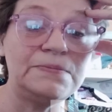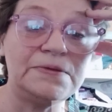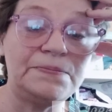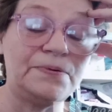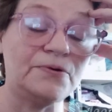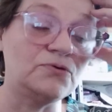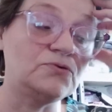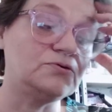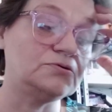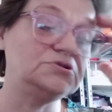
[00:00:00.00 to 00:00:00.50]
mais
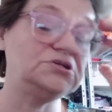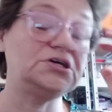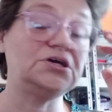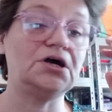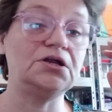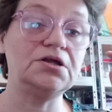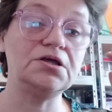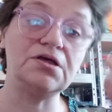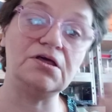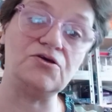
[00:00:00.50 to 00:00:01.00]
pas encore
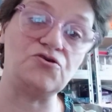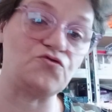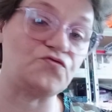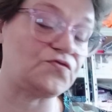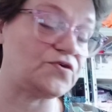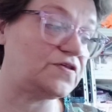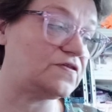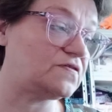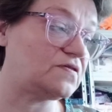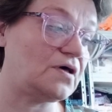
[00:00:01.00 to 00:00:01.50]
décalqué. Je
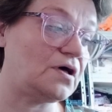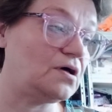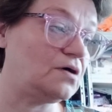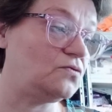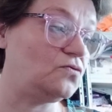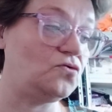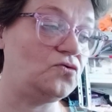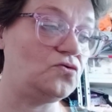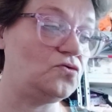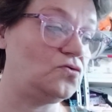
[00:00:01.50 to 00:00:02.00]
ferai
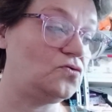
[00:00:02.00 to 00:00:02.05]
ça